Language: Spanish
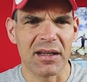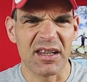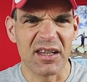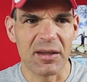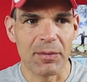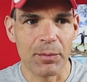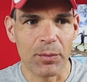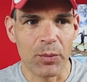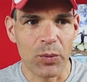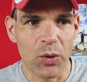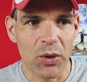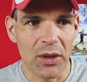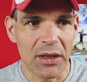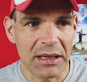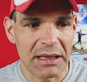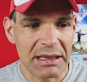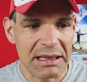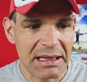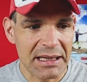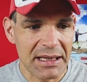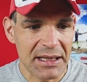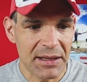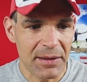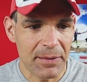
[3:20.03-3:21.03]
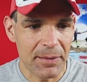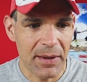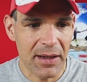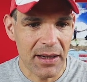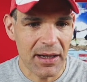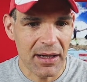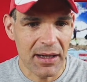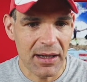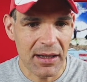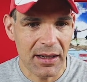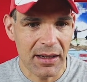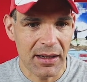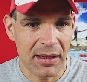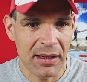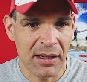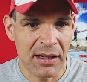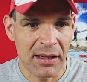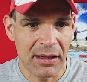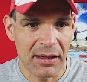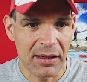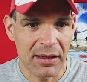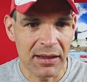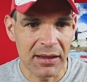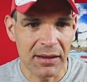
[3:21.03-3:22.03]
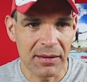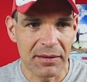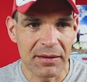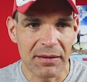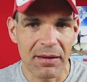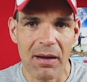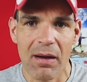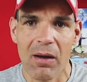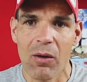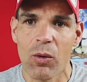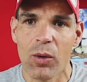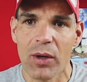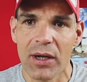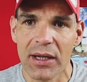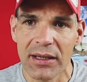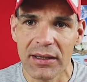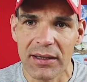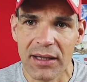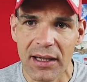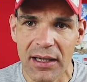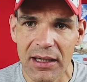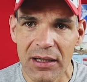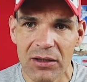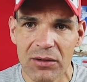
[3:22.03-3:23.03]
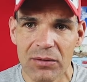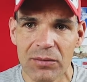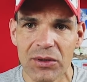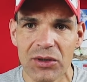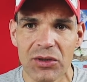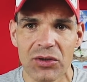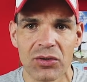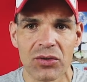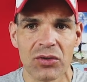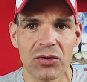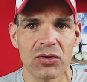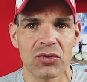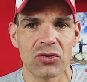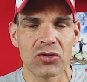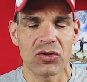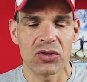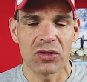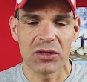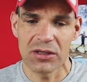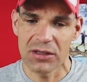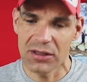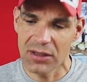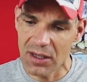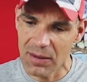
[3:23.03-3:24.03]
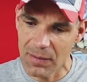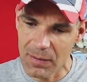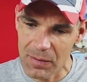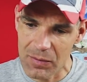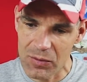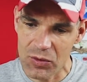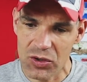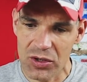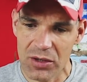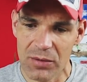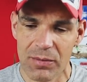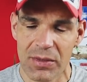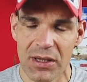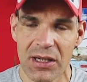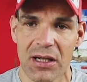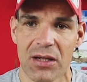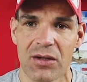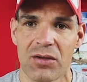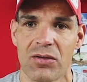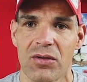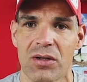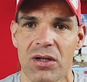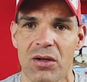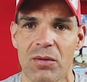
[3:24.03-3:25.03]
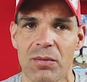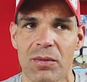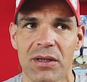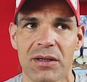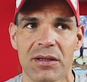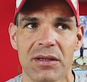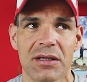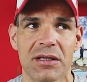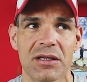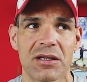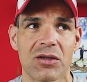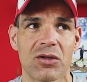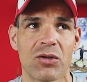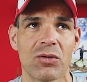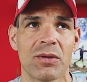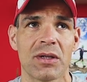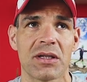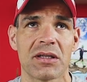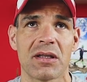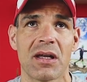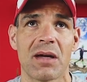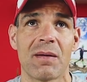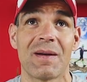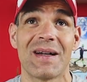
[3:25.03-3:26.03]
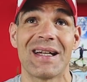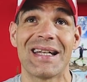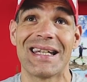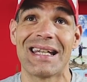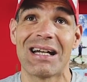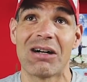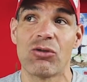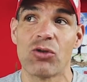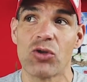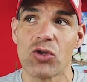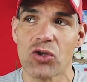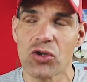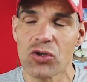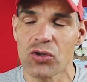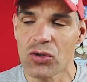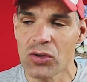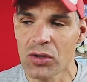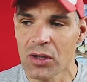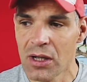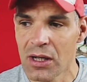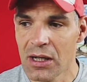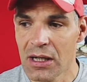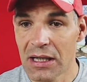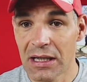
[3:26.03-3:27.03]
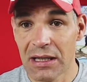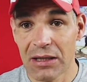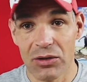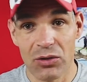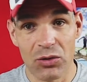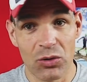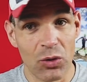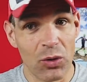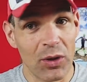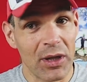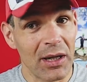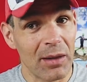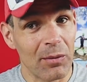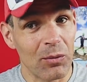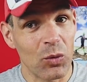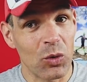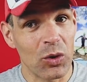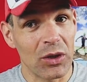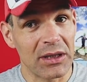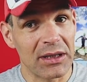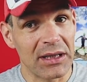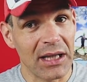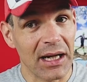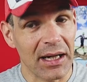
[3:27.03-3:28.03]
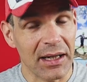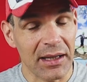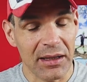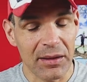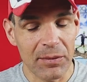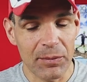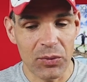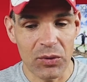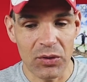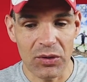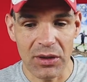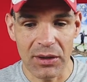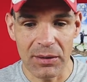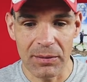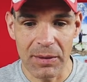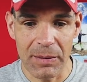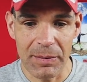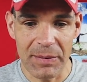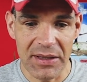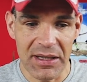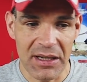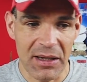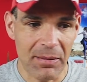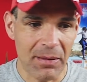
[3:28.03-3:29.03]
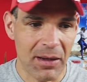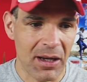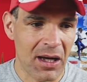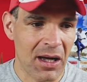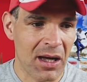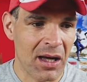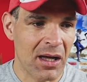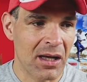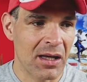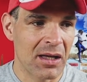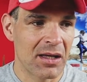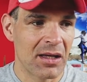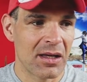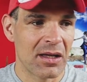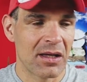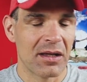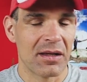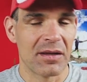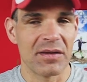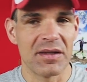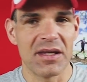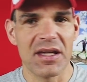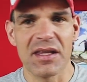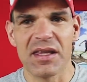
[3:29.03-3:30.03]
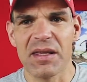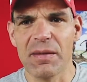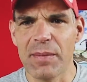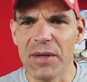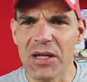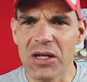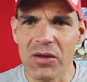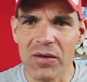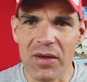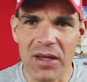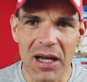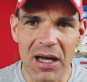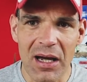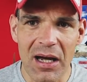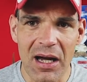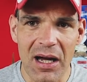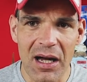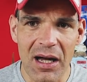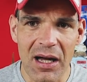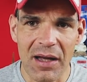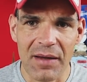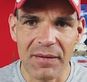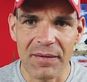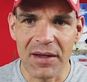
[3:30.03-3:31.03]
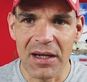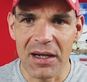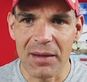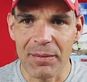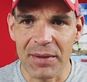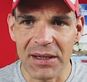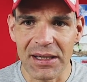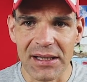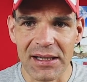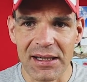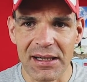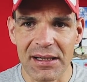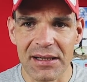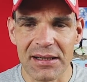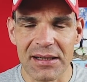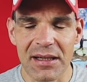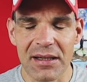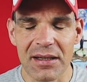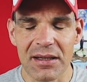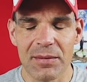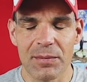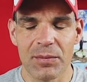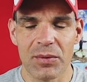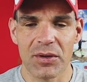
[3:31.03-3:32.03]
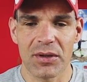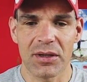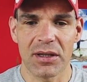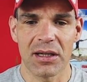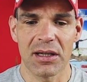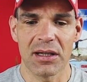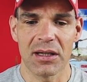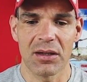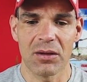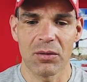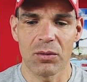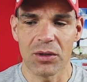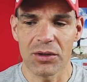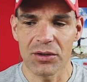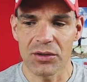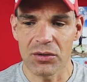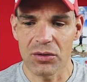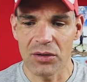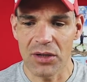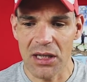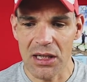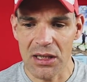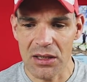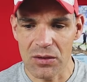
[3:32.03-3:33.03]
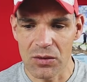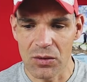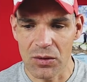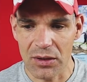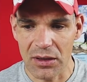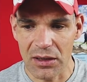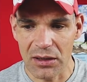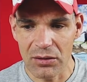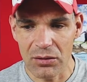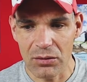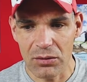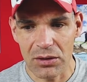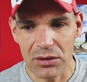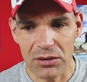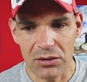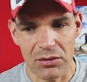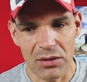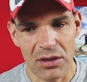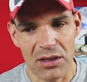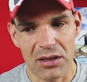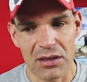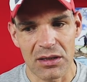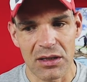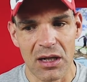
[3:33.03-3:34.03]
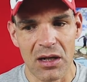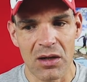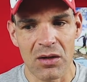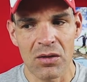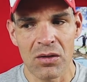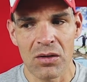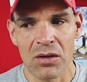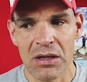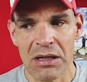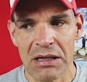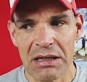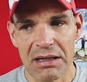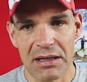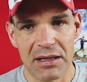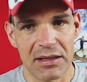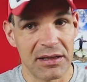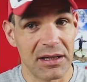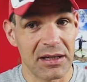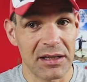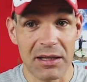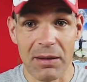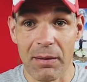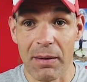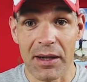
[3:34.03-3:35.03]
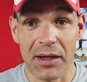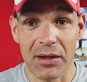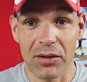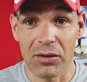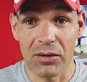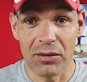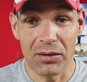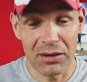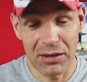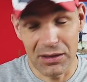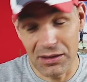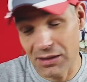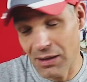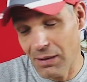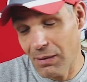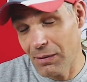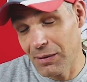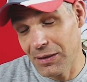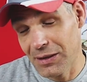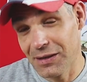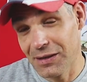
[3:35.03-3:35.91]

Eh, después de llevar ya 40 kilómetros, estábamos en verano, claro, Madrid-Segovia estaba en agosto, no era muy tarde porque me pillaba diez y pico de la, mañana ya, después de 4 horas corriendo, cuatro horas y algo, ya estaba, estaba,